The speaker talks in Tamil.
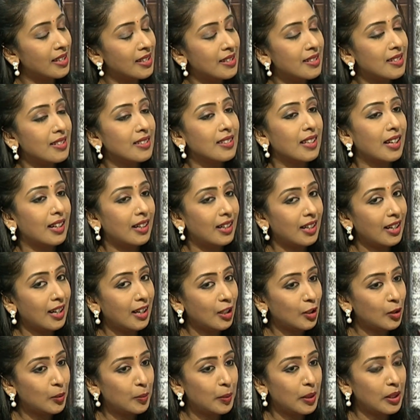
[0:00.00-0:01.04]
சென்று தங்களை
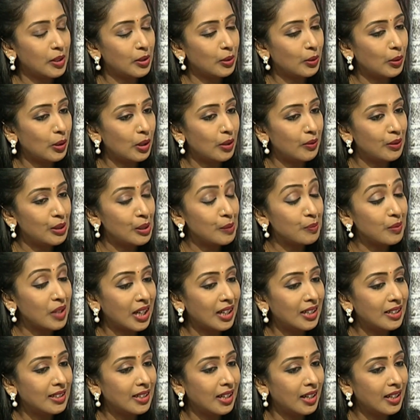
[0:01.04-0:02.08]
அழகுபடுத்தி கொள்ள வேண்டும்
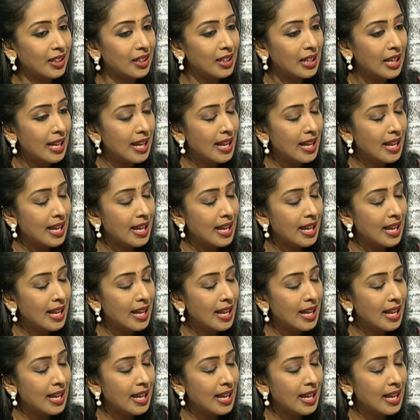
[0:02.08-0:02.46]
தங்களுக்கான